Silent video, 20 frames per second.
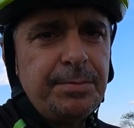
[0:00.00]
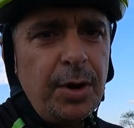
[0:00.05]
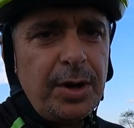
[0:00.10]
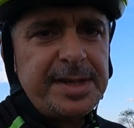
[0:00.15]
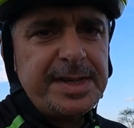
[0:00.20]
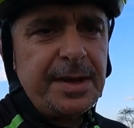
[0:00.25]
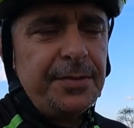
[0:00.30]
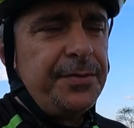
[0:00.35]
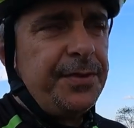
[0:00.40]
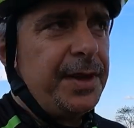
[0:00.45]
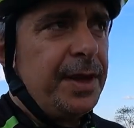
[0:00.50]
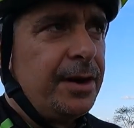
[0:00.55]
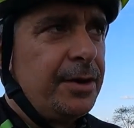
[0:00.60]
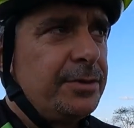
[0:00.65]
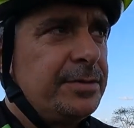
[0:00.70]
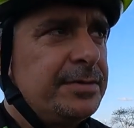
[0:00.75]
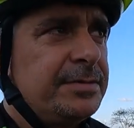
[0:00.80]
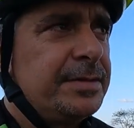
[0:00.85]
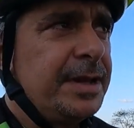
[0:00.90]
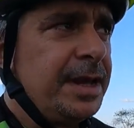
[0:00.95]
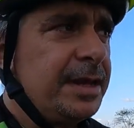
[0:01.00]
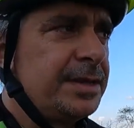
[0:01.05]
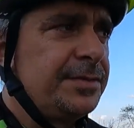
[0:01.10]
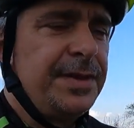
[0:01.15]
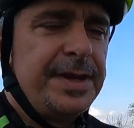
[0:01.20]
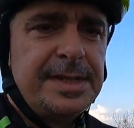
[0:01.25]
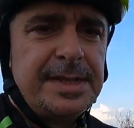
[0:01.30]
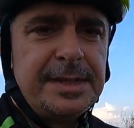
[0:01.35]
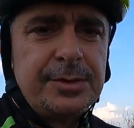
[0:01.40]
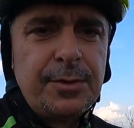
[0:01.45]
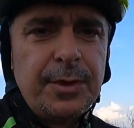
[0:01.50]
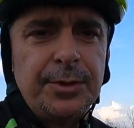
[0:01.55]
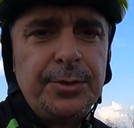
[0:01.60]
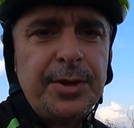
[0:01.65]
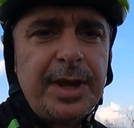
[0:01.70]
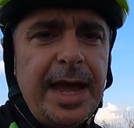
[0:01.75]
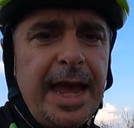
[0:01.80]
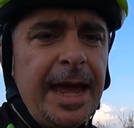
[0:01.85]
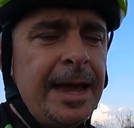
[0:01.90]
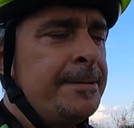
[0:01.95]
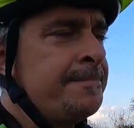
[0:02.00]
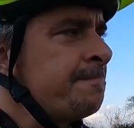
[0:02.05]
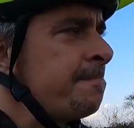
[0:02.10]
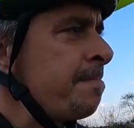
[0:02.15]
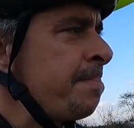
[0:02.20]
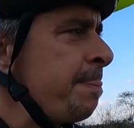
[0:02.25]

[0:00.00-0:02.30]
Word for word: pode ser fiel, né? às vezes quando quer.